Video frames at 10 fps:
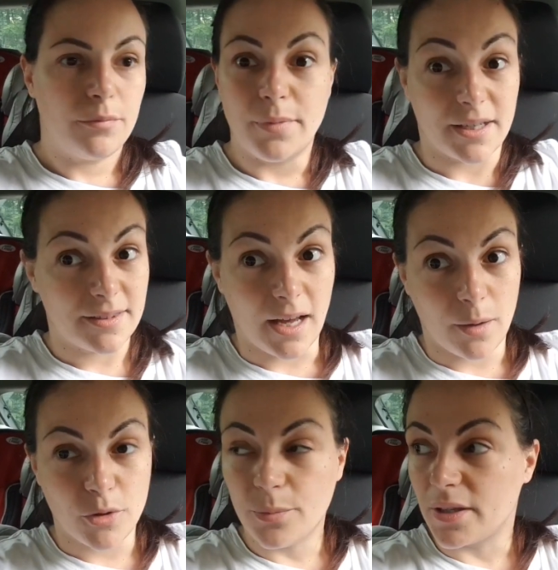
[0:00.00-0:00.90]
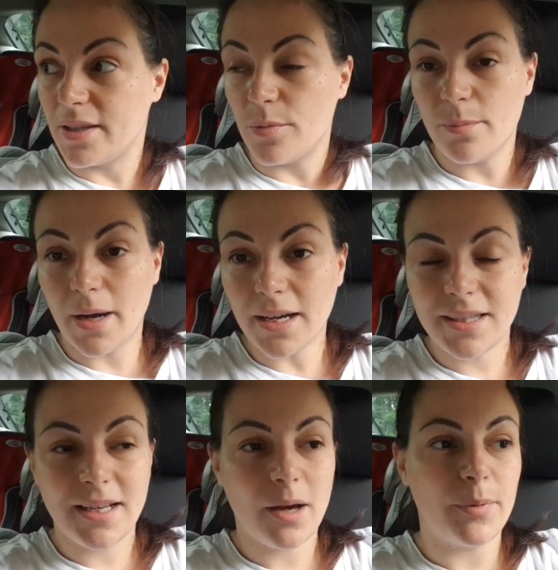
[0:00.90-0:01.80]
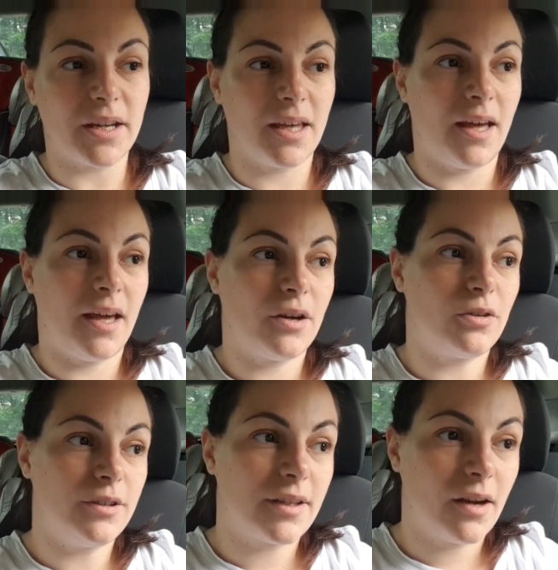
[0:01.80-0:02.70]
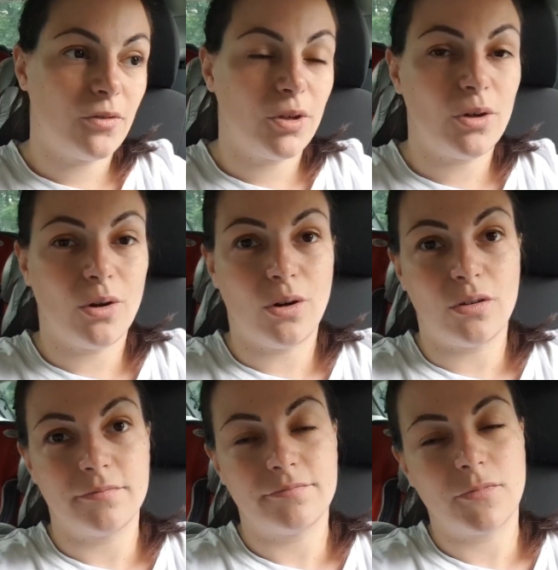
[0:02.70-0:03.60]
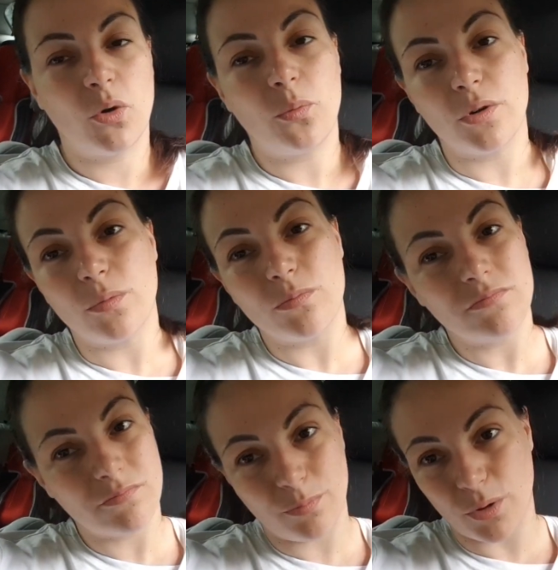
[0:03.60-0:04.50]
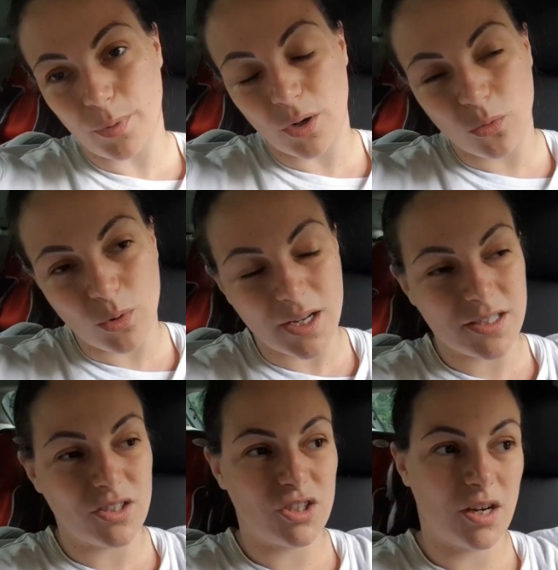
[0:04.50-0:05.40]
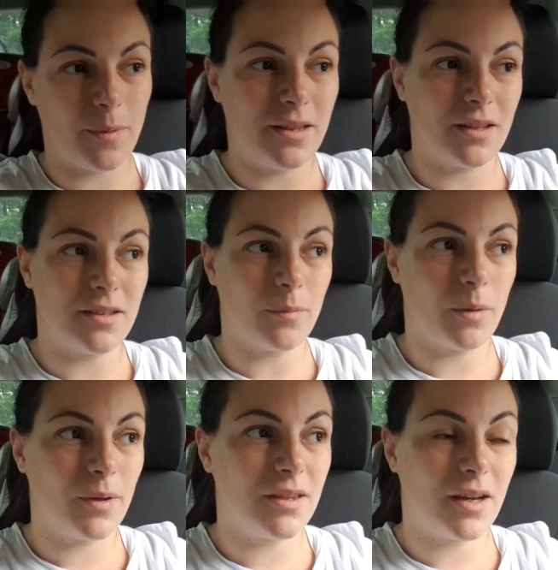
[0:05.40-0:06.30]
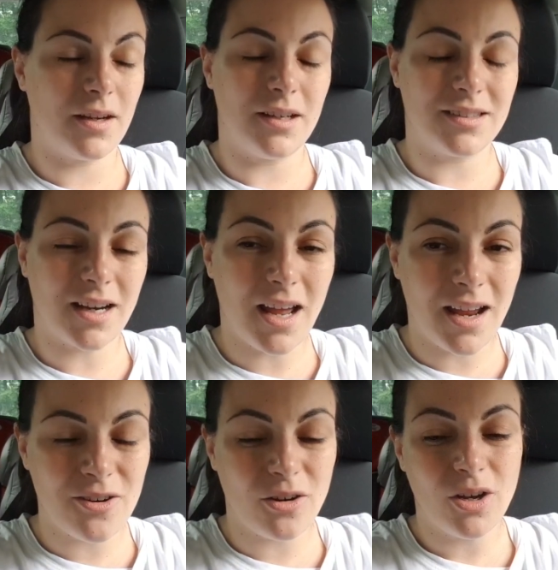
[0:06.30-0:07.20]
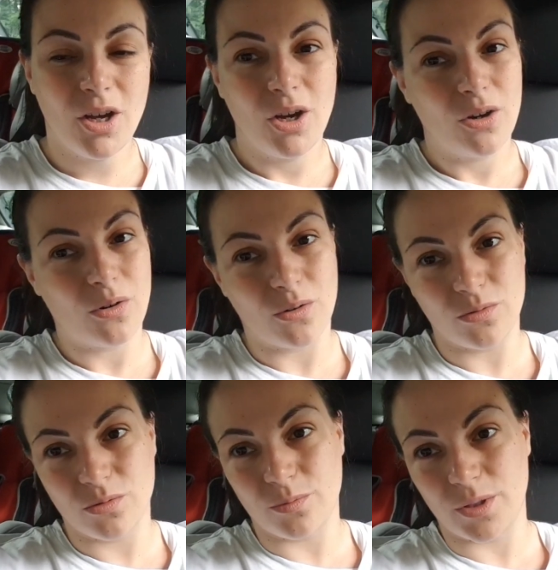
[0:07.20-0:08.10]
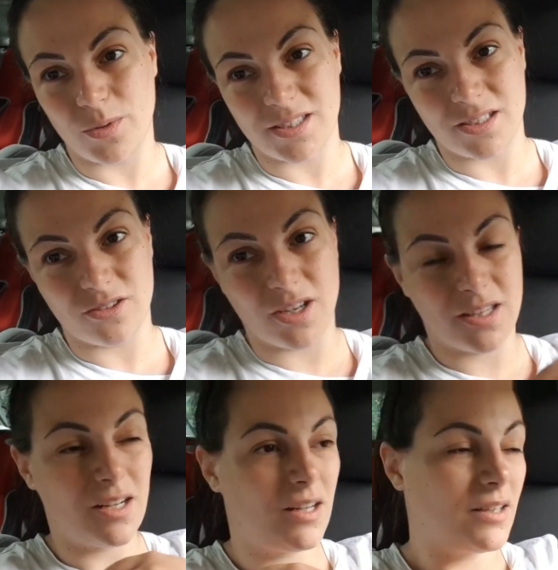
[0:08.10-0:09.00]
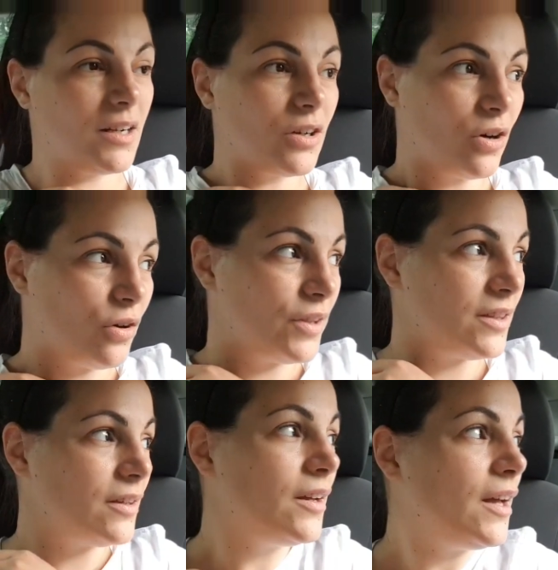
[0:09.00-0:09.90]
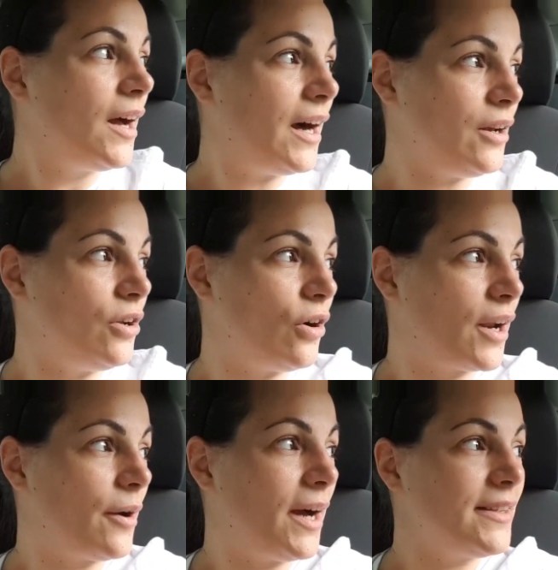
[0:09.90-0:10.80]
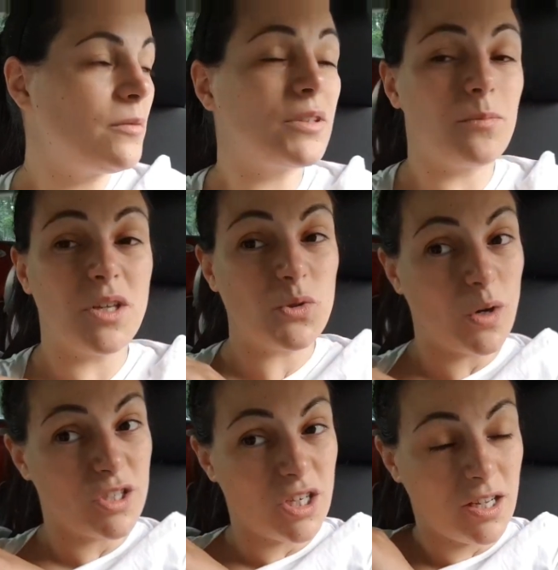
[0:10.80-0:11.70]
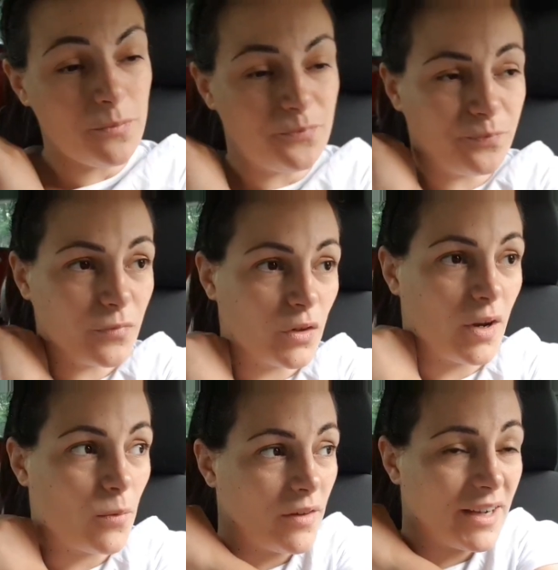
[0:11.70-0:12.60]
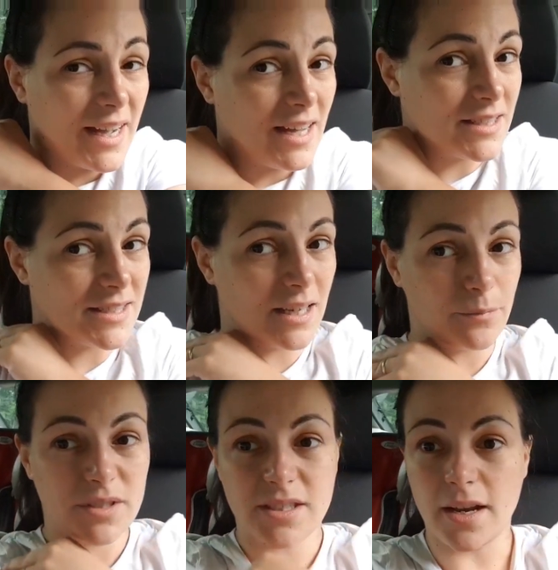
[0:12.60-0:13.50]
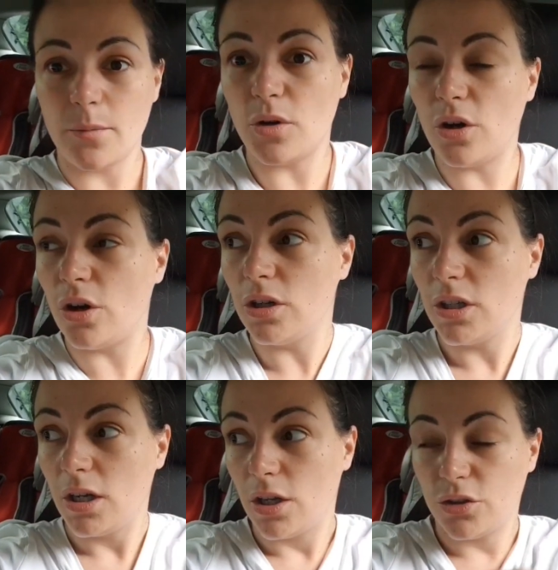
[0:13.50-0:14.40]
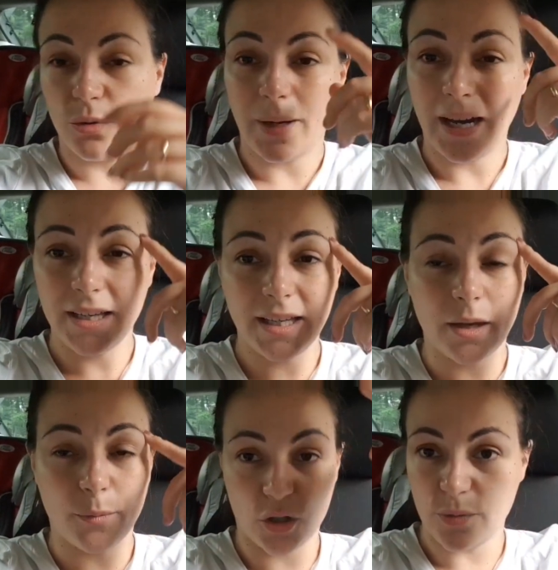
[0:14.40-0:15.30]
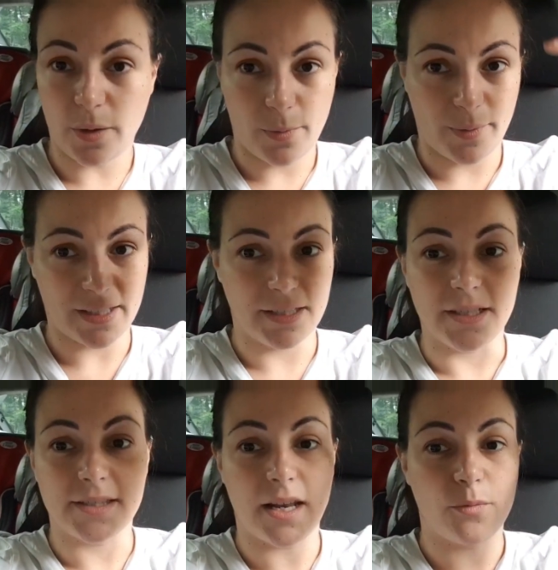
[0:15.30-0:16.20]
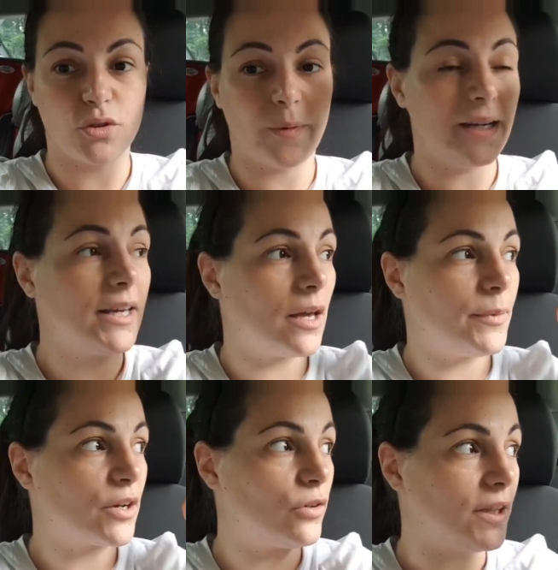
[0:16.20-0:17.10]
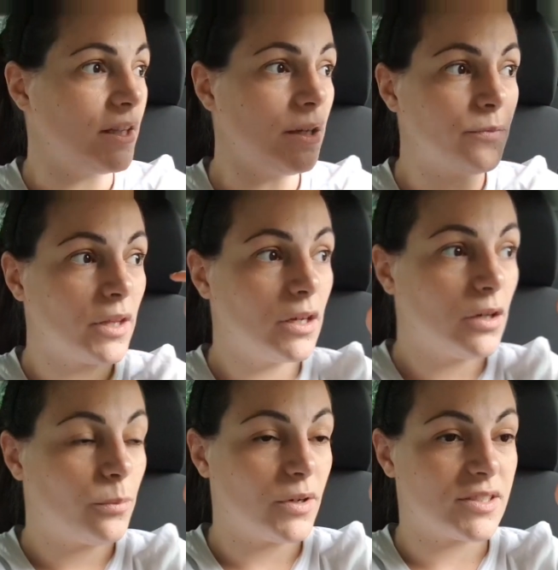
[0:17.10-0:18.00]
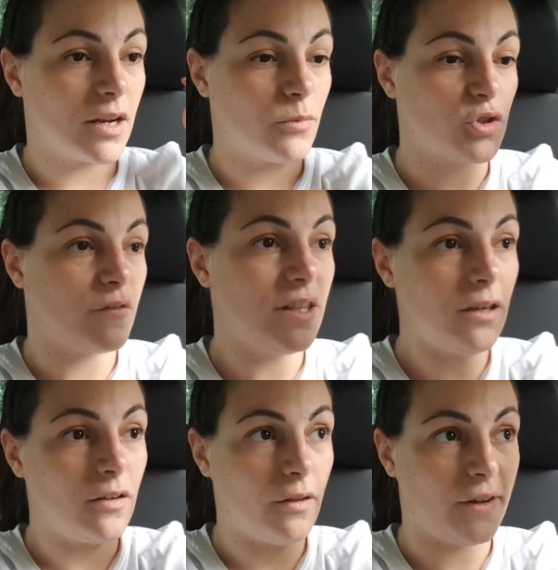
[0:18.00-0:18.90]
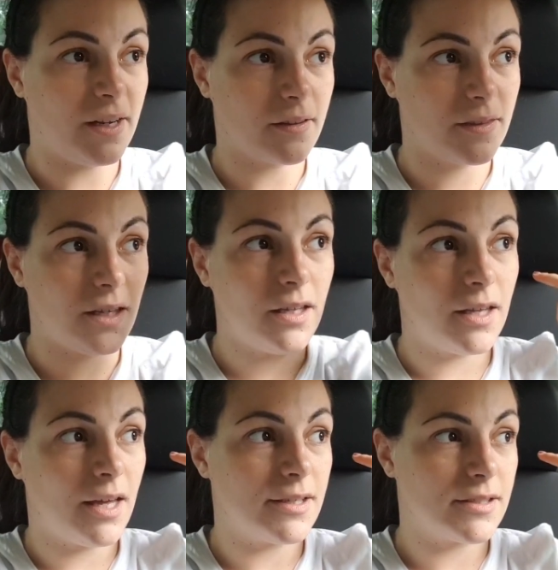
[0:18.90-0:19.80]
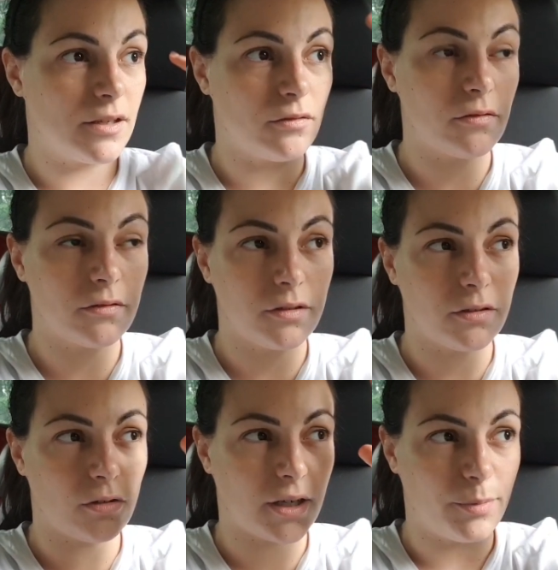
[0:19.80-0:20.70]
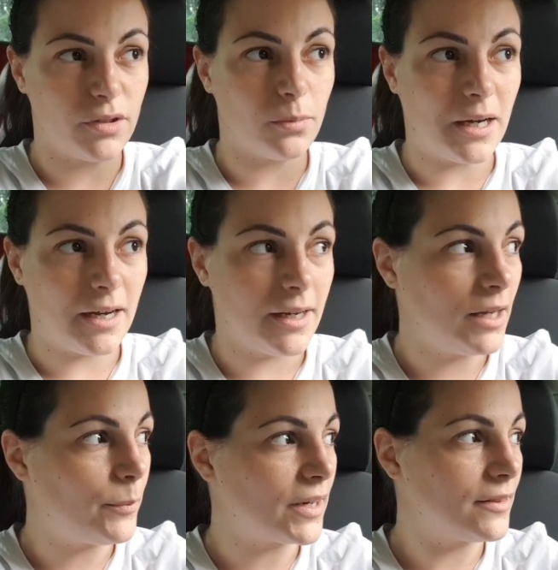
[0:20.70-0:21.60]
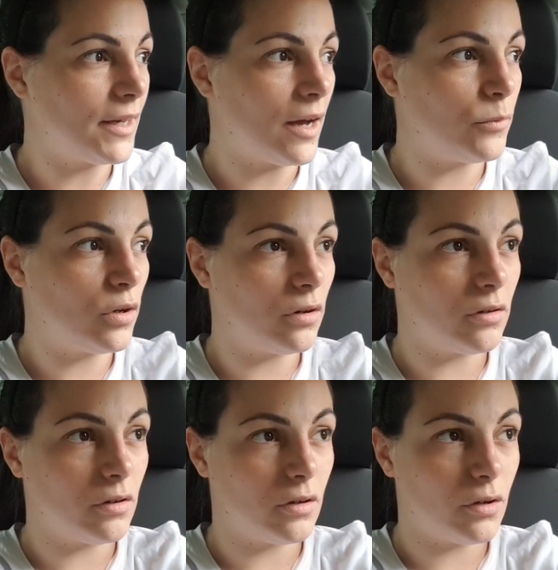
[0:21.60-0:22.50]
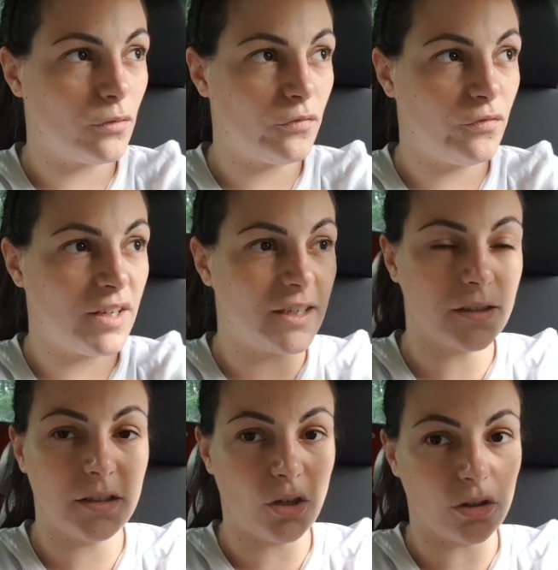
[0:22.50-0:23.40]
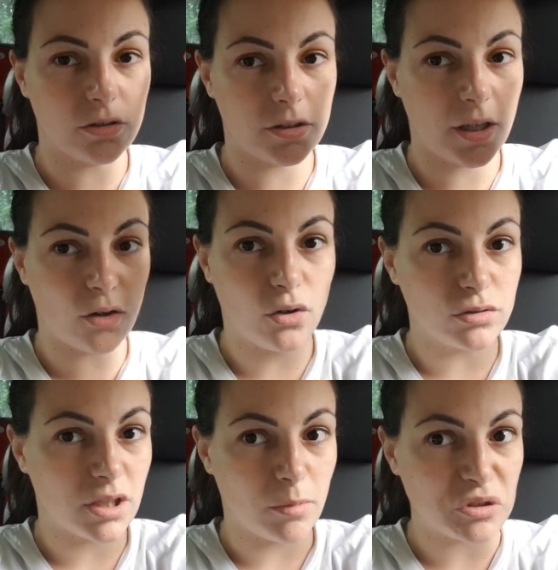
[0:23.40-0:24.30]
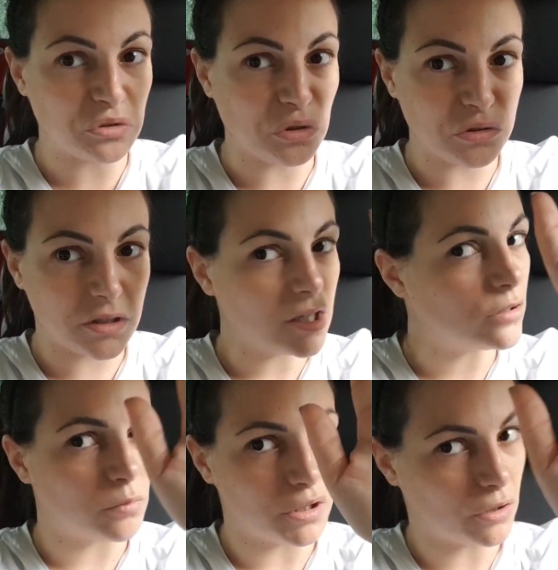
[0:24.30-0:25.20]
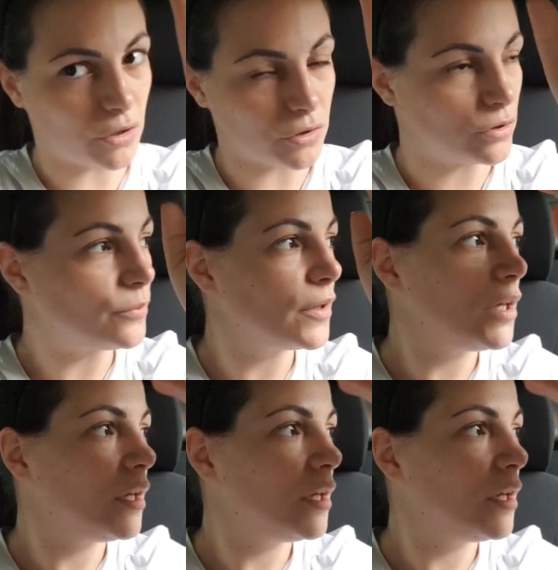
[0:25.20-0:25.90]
partiamo, partiamo in macchina perché col treno io ho un po', un po paura sinceramente ad andarmi a mettere nel treno con, per questa storia del, del covid. Allora, andiamo dai miei suoceri non è una vacanza. Staremo domani, che oggi per me è martedì, staremo domani che è mercoledì, poi staremo giovedì e venerdì e se non ho capito male partiamo venerdì notte o sabato notte, non mi ricordo